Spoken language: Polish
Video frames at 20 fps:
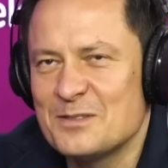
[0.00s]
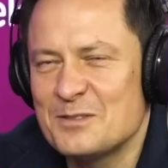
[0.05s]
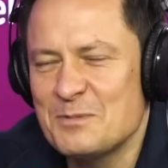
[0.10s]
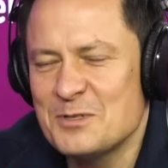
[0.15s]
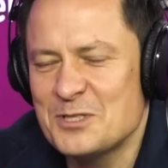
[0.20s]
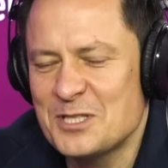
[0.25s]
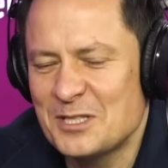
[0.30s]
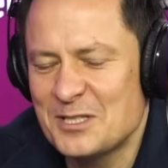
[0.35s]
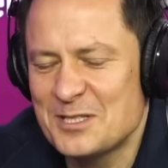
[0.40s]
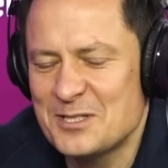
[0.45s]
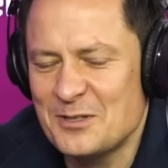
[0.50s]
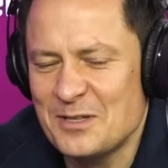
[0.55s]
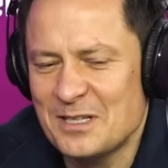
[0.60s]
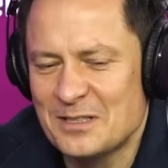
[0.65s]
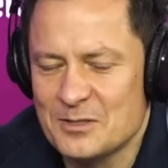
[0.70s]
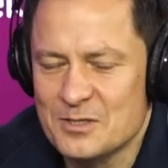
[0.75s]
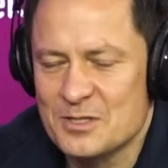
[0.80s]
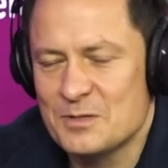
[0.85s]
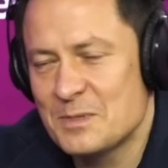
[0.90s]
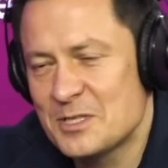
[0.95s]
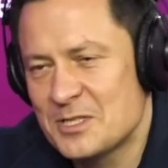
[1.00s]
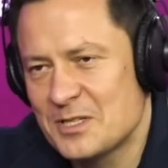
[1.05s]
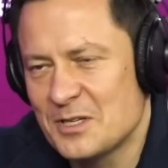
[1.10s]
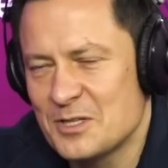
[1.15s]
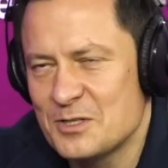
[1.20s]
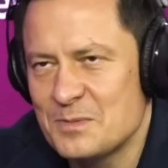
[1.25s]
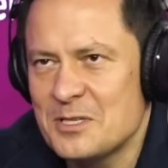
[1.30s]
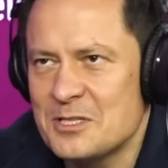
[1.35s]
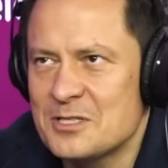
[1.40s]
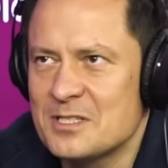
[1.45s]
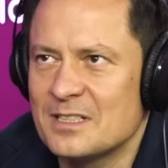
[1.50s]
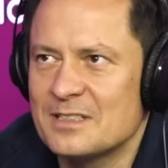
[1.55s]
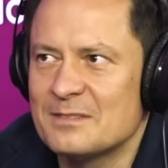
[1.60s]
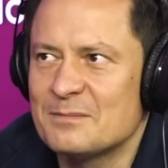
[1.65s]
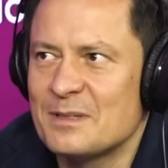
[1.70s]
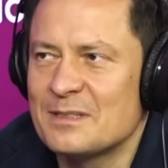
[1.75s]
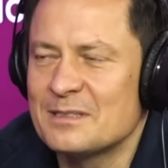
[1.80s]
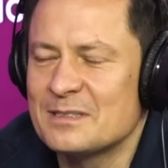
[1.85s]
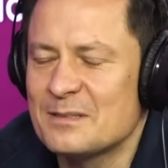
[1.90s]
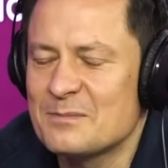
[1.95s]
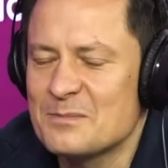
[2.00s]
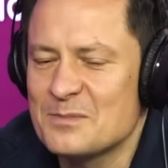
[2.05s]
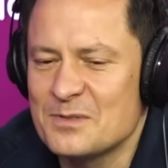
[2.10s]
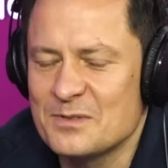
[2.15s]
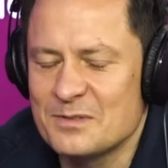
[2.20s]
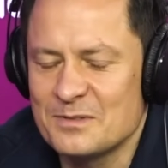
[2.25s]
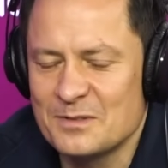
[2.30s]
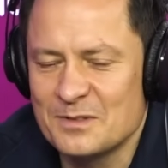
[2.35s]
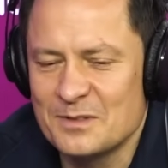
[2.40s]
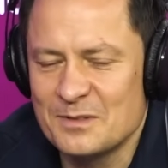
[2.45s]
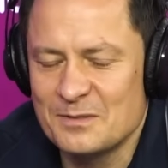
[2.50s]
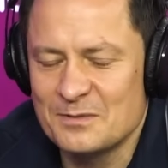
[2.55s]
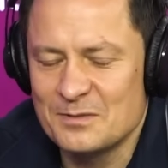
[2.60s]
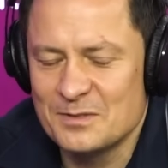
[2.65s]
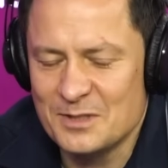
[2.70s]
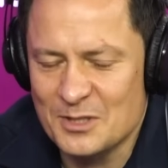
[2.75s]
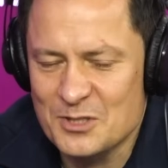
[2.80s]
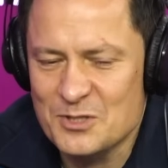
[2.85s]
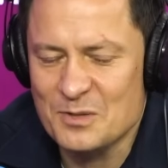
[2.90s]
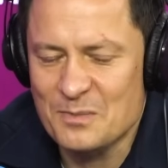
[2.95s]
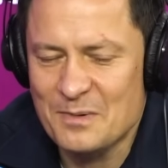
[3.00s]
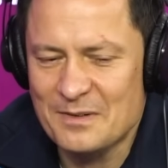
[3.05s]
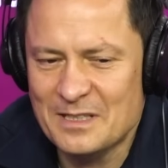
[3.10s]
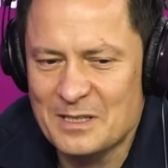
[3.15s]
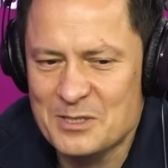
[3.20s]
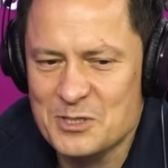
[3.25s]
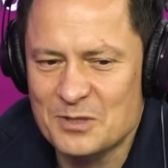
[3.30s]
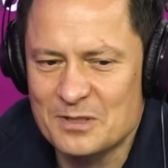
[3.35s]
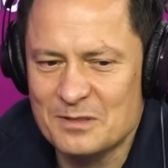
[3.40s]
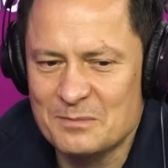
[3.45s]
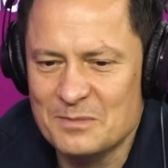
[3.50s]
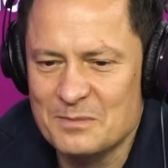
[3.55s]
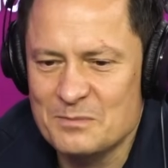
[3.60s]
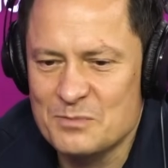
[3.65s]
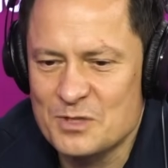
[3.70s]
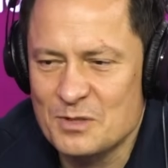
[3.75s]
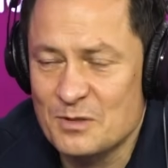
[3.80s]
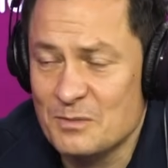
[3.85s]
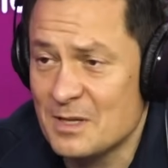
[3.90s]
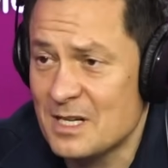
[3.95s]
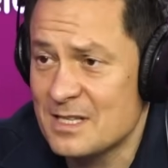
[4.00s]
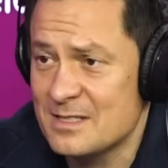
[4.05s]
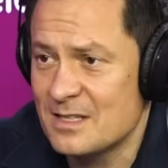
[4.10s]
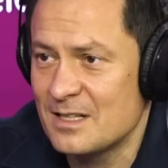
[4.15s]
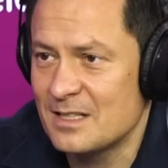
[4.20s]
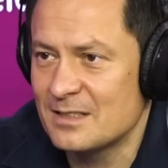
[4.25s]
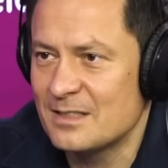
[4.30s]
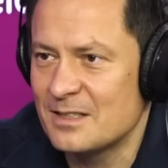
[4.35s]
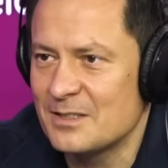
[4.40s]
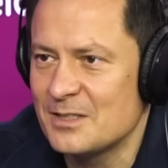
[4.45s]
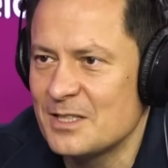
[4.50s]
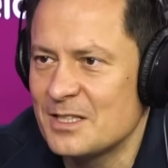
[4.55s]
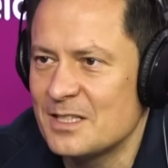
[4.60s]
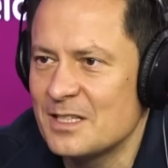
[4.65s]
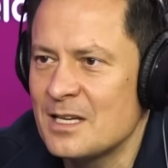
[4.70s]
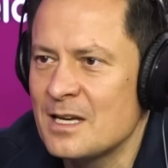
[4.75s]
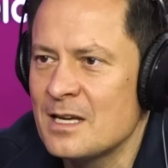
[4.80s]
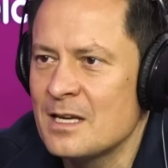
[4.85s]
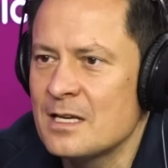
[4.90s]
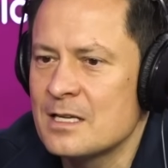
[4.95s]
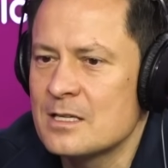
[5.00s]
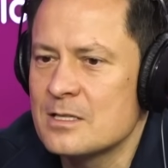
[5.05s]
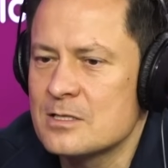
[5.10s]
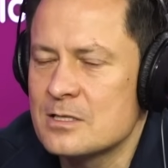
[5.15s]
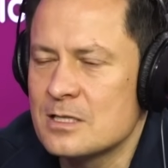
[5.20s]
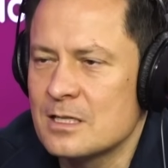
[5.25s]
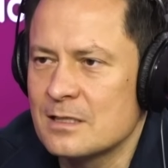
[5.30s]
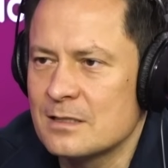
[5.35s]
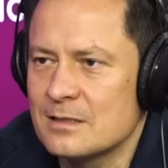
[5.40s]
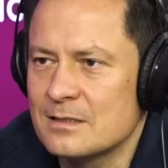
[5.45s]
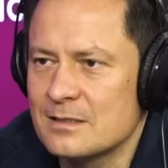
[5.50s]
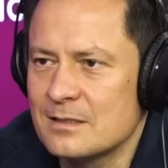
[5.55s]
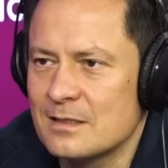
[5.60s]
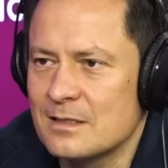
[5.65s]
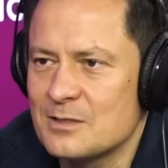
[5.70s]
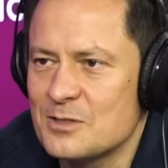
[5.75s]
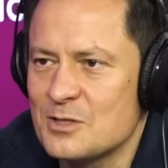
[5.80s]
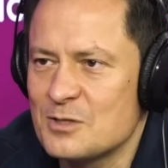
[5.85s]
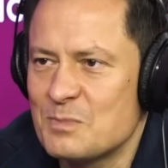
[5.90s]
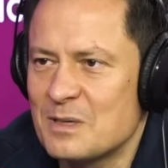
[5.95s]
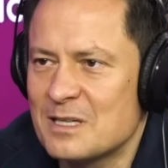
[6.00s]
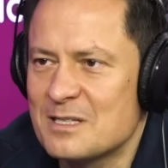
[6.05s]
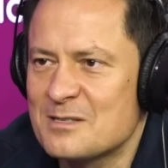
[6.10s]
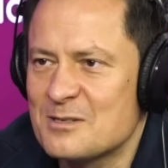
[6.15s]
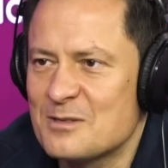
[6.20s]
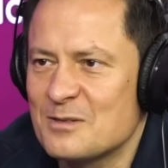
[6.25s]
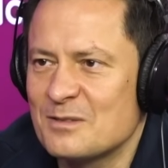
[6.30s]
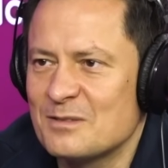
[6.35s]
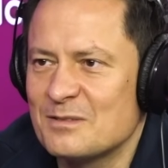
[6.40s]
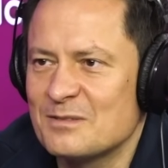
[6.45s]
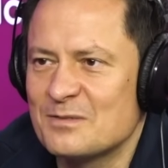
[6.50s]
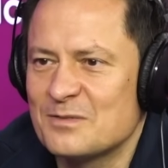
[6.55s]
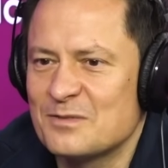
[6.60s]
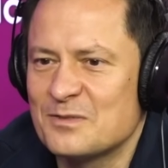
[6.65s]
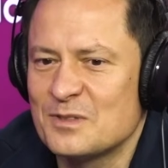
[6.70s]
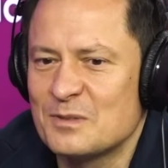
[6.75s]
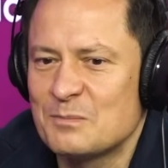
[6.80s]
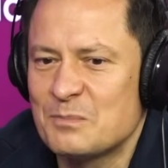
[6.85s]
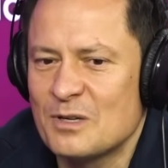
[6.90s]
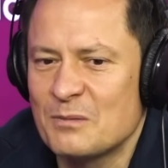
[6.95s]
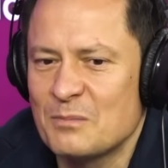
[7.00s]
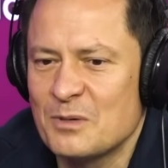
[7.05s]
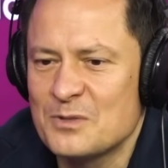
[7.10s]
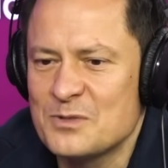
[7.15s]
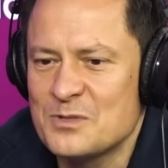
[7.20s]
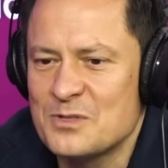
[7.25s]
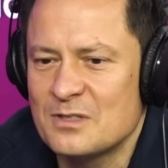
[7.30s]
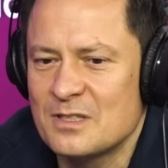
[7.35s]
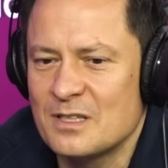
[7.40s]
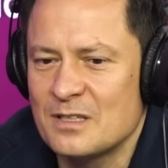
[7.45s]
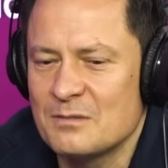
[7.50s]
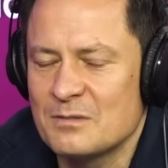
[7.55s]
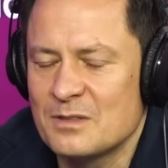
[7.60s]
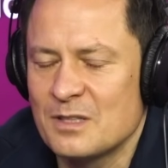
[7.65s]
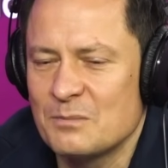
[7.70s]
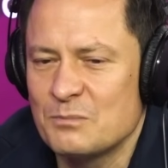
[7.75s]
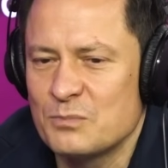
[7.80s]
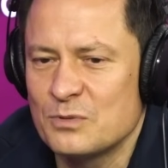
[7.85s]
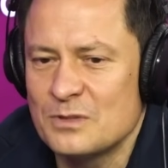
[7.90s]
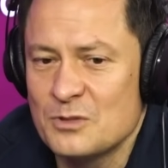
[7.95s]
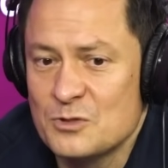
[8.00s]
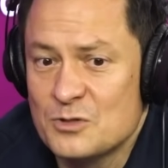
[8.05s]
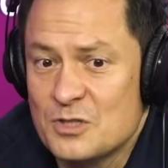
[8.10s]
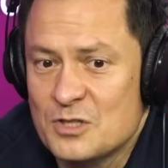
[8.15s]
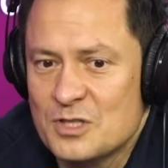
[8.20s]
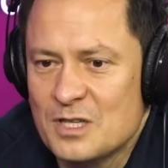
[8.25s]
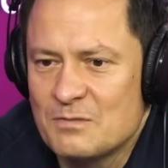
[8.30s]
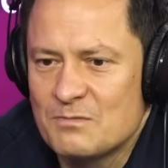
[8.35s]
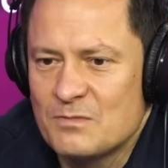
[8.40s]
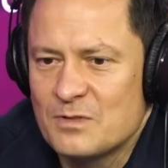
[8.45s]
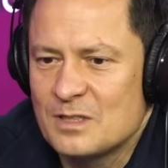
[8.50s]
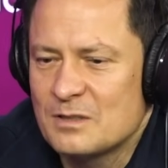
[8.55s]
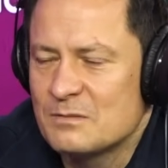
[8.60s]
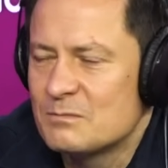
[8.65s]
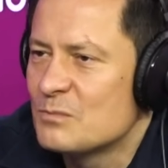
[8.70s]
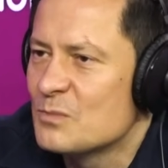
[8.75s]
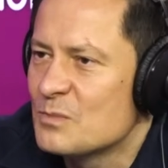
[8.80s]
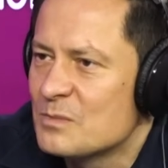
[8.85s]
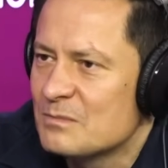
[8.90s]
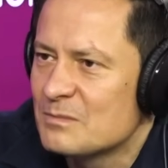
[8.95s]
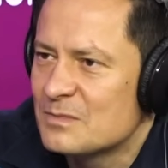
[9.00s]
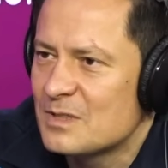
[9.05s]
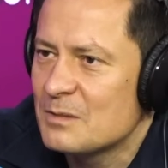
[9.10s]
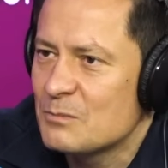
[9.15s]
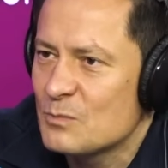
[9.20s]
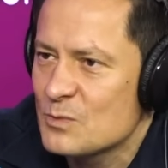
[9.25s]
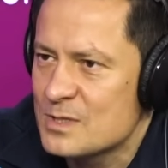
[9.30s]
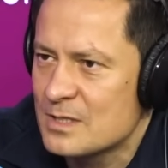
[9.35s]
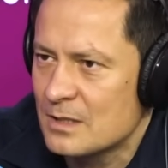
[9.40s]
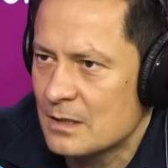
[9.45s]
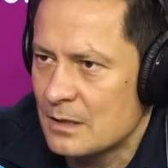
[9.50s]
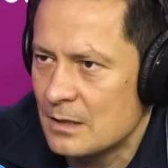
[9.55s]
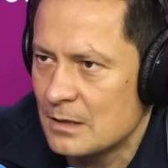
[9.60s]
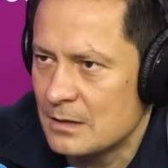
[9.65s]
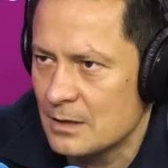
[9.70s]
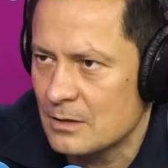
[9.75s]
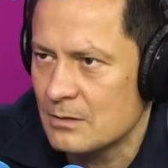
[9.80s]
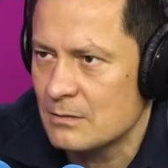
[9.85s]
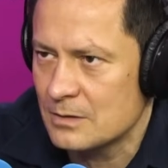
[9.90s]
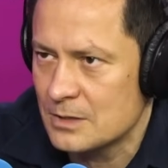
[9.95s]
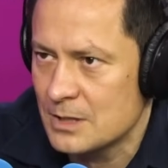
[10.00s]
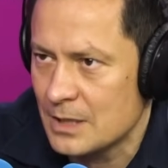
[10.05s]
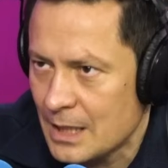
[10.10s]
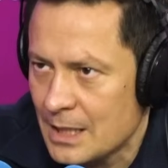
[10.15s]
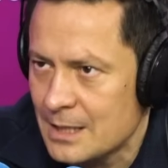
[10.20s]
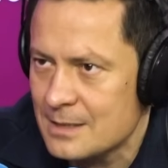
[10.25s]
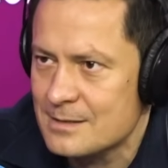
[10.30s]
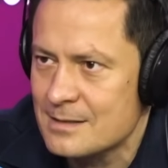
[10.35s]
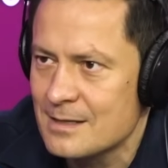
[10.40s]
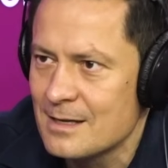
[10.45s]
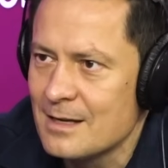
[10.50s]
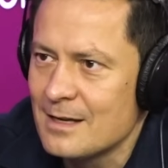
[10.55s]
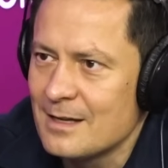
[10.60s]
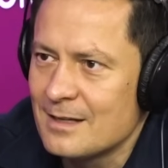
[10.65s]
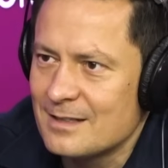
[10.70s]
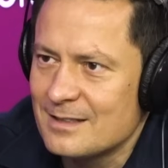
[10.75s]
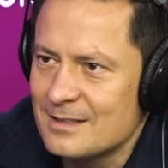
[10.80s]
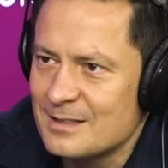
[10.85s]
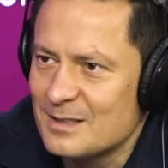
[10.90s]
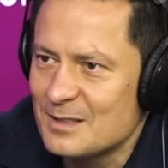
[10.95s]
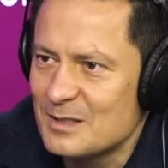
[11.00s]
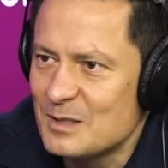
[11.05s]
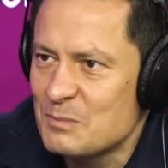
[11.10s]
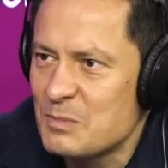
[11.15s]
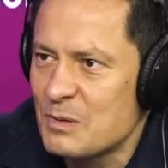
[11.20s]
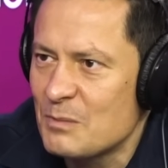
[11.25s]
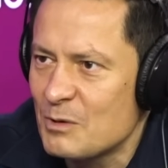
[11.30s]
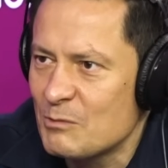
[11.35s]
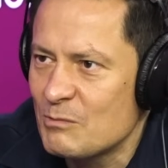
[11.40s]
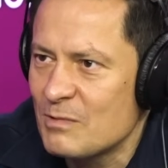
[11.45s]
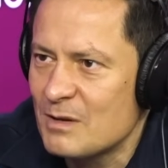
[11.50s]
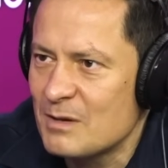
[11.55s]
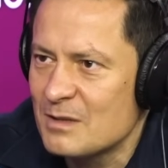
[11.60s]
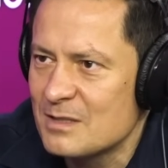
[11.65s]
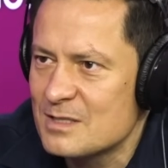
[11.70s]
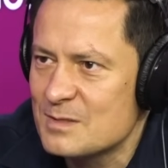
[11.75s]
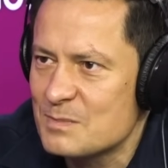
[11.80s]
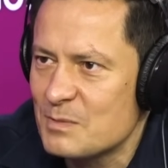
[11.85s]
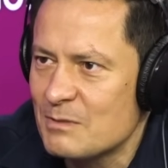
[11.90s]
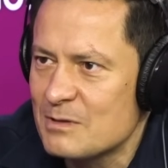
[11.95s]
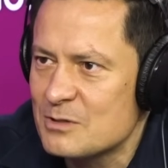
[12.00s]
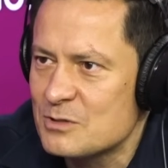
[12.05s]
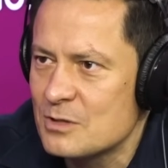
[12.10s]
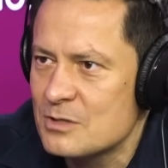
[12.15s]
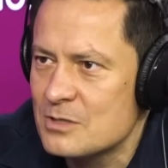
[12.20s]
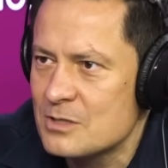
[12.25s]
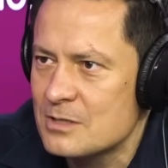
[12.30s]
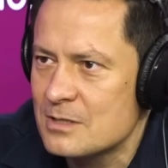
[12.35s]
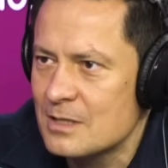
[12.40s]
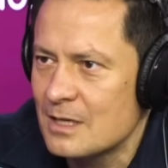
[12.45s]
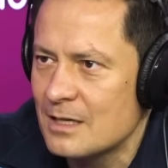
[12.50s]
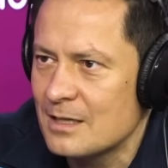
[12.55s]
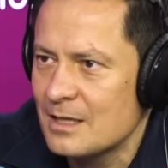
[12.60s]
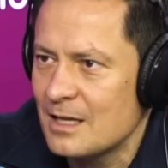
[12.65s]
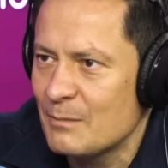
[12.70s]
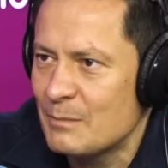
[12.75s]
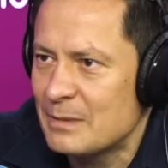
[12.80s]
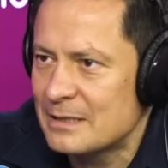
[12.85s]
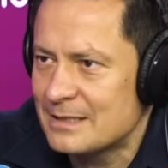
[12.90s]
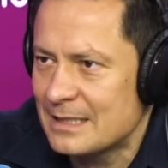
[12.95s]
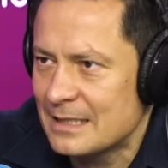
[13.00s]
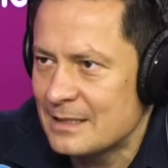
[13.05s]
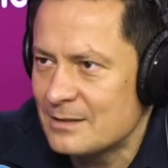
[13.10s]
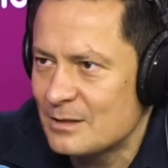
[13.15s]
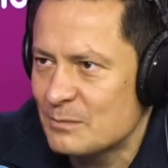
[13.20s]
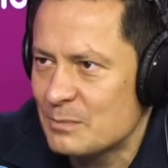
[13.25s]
Śmieszna historia, znaczy śmieszna, nie śmieszna. Pamiętam, też opowiadałaś o tym przy okazji elektroniki, że e, gdzieś bardzo w promocji tej, tej płyty, czy też tej, tej muzyki i tego Gdzie Raz y, pomogła społeczność LGBT.